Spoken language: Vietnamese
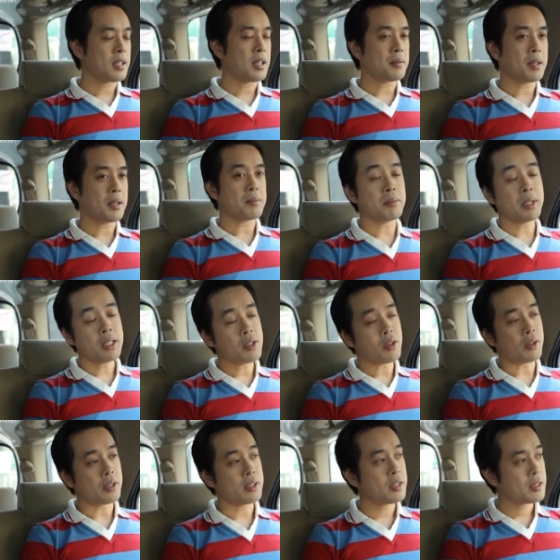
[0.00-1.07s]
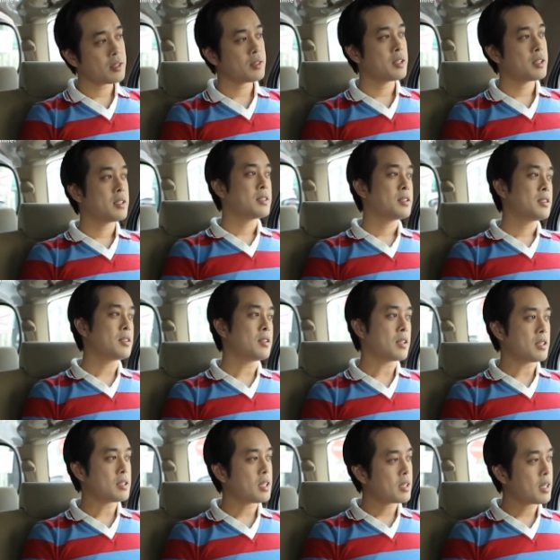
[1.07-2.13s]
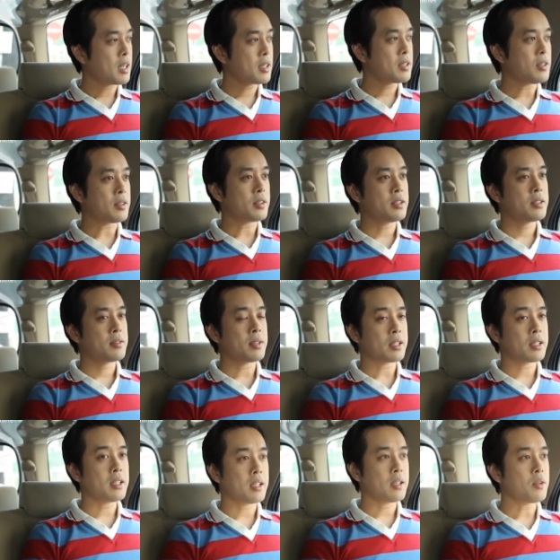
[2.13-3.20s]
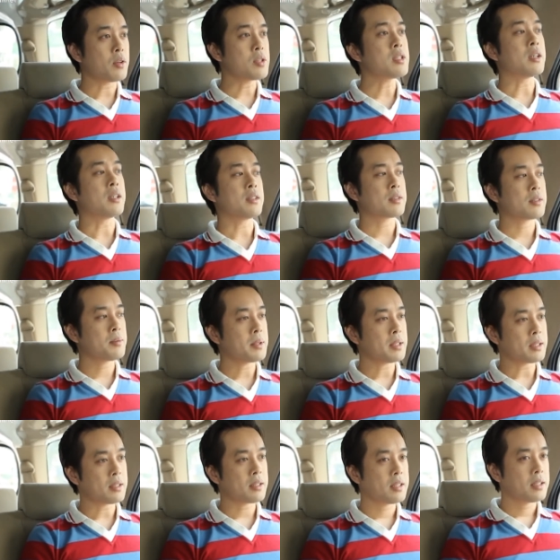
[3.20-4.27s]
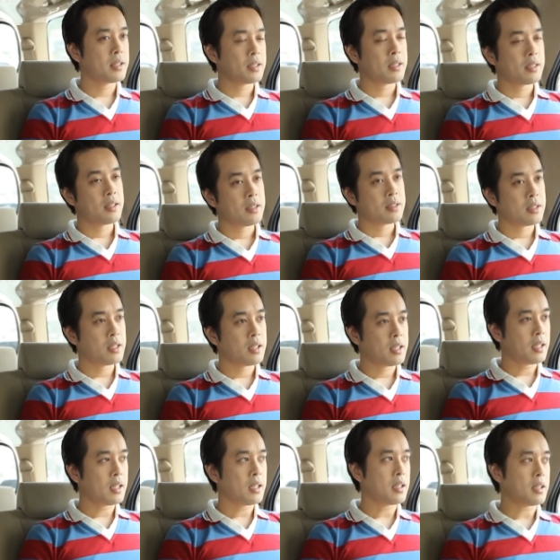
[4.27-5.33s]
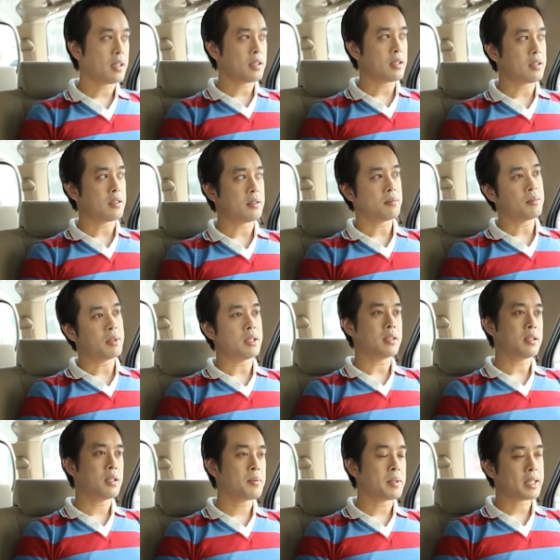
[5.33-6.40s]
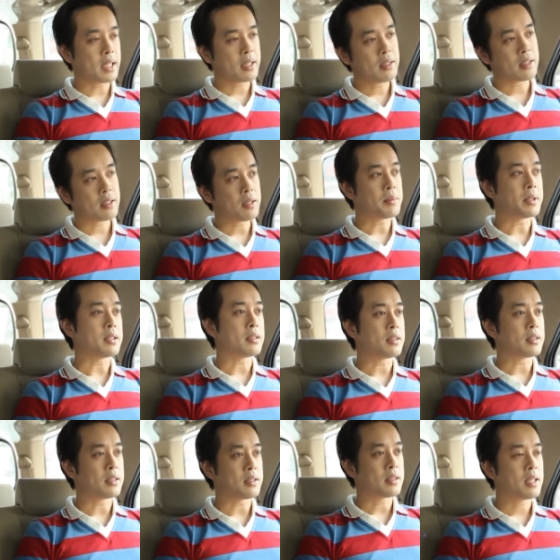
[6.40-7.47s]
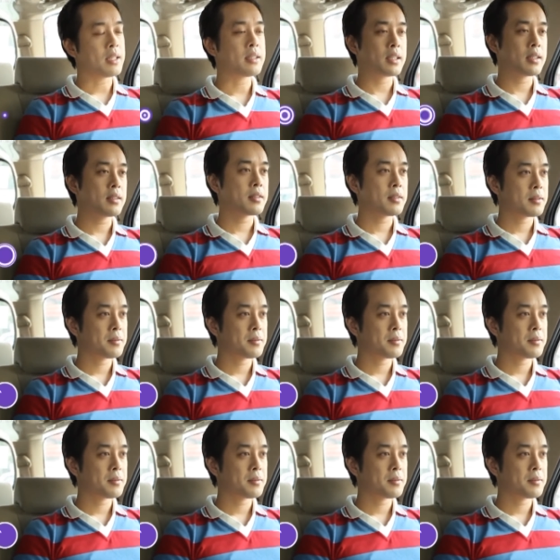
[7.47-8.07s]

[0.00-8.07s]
làm làm biết giỏi và ờ, sáng tác giỏi và có thể hỗ trợ cho mình cho nên là mình nếu mình tránh được thì mình à, nên tránh